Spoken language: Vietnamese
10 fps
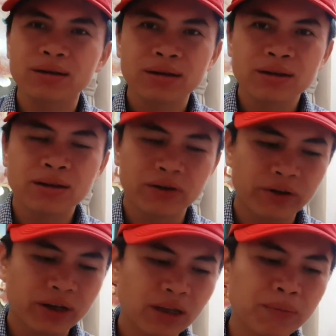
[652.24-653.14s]
ở
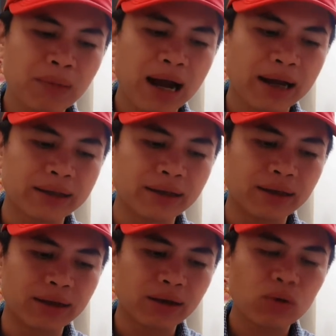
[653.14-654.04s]
khi thất bại thì
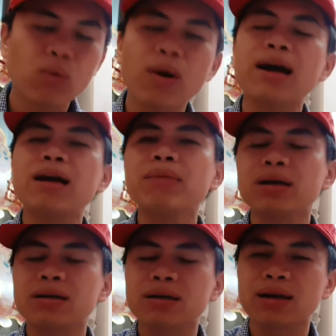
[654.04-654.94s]
quá mức
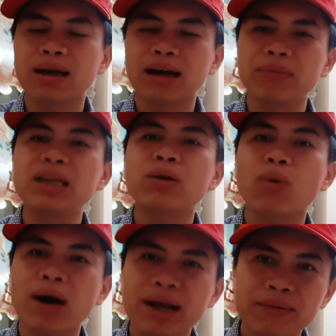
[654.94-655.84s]
là bi
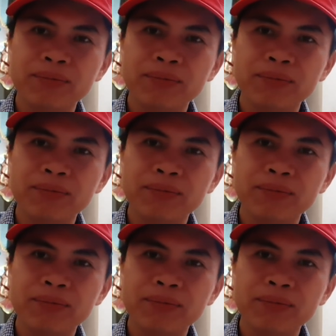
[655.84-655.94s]
quan